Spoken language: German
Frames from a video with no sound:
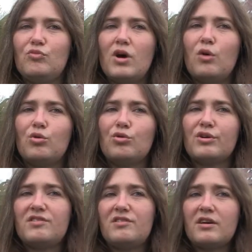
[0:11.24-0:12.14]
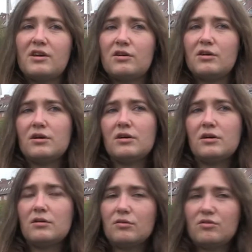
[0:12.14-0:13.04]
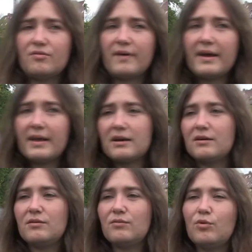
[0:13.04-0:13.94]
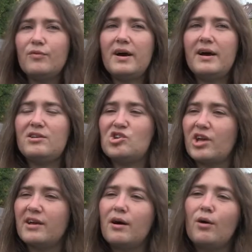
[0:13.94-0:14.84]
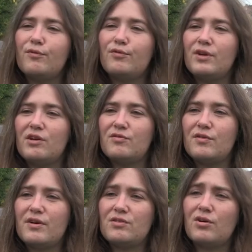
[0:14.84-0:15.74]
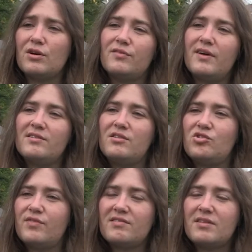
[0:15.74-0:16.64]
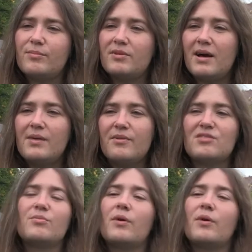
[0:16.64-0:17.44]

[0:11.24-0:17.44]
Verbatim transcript: ja, auch ein Logistikzweig, äh, wo wir halt die Schränke auffüllen. Also wir versorgen quasi die Schwestern mit allem, was sie